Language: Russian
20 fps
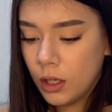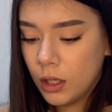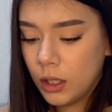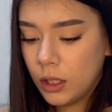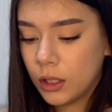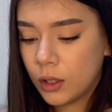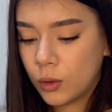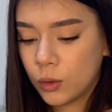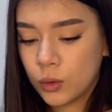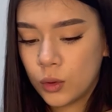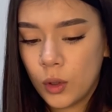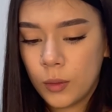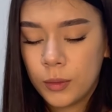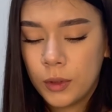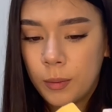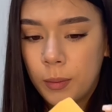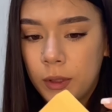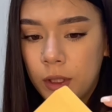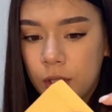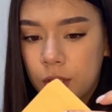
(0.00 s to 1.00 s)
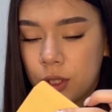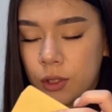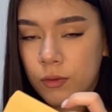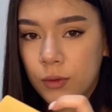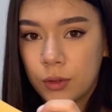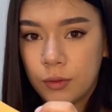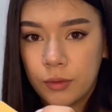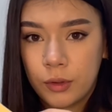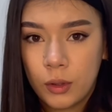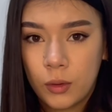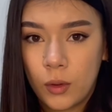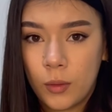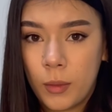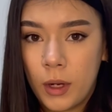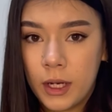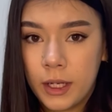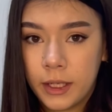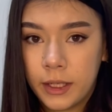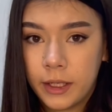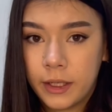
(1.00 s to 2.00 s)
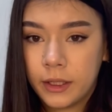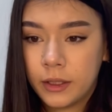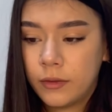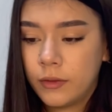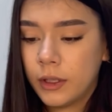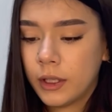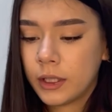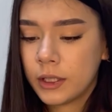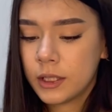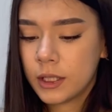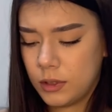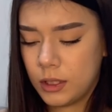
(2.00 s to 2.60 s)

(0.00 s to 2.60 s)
их удобно положить вот в такой маленький конвертик,